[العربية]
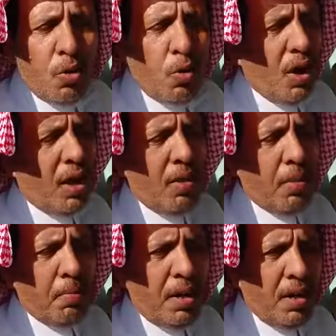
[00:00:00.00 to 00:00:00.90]
ولا
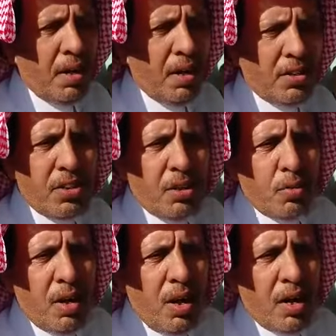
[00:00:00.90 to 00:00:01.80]
أخذ من حلاله شيء
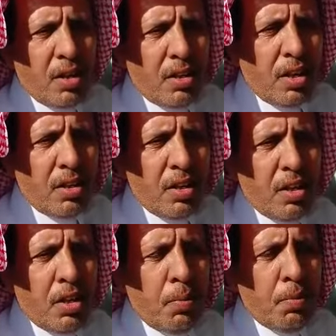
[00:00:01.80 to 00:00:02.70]
ولا حل طاريه
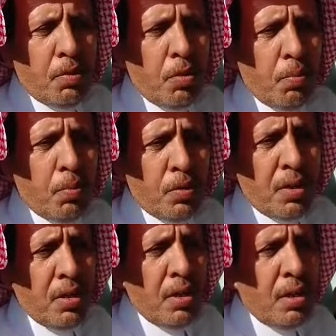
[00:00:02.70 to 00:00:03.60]
لقى من يذمونه
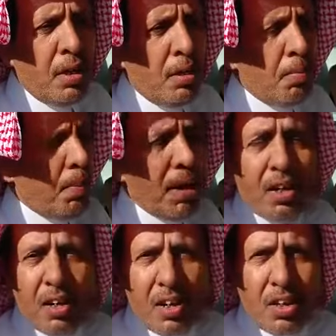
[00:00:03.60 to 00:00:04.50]

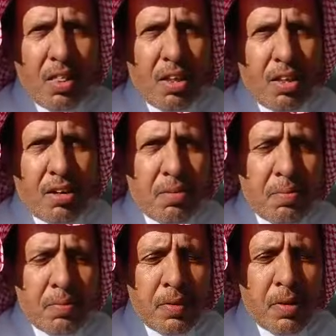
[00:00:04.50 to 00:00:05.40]
ملكنا الكثير
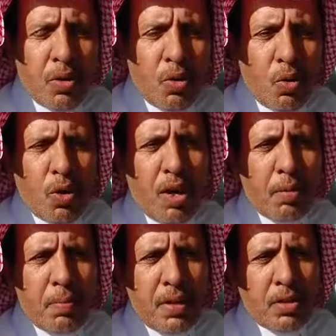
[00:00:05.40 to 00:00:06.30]
وراق
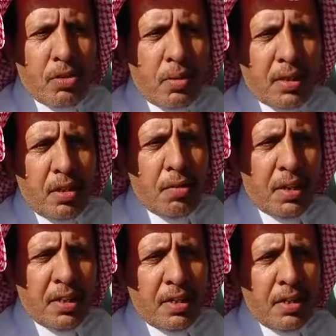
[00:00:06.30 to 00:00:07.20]
منا سوات
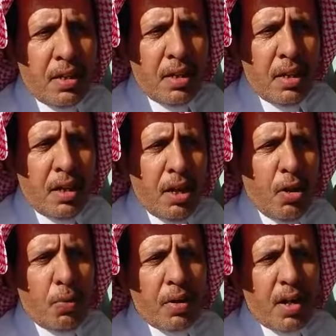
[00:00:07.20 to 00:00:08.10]
الوي
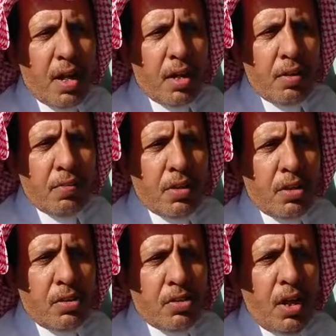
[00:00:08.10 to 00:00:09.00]
لو ان غيرنا في
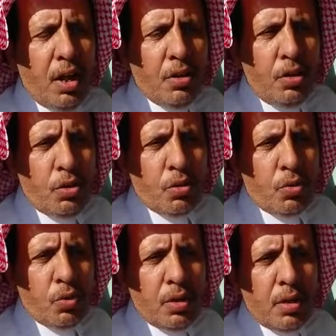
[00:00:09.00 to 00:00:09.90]
كل ساعة
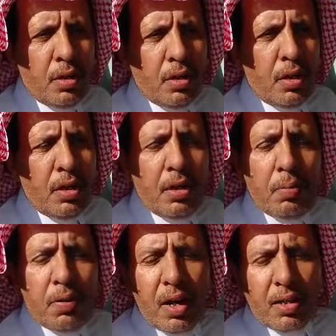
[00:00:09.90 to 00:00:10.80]
يعدونه دونه
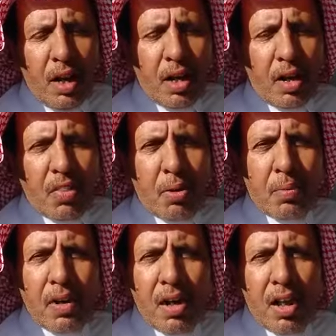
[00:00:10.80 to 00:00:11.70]
نبي لا تعرضنا
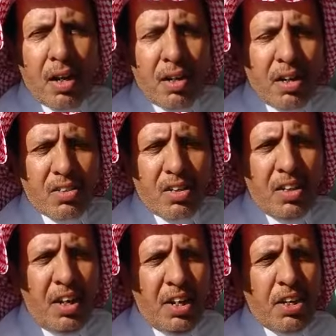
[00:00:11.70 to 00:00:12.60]
من الخلق
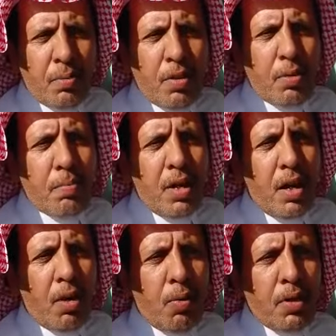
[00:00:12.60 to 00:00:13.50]
رجل عيب يذمنا
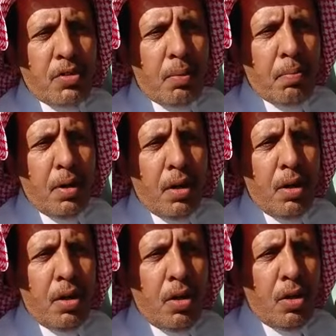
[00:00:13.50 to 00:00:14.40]
الأخوان شما
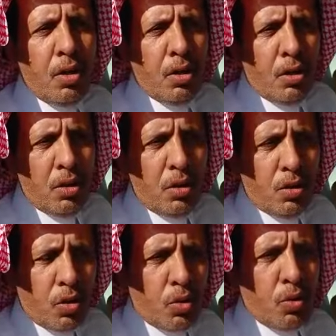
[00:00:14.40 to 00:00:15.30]

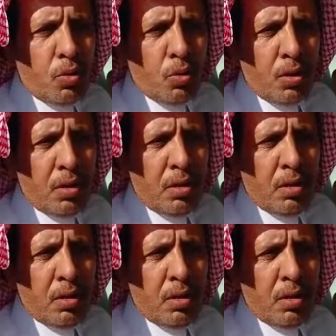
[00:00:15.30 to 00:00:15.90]
يردونه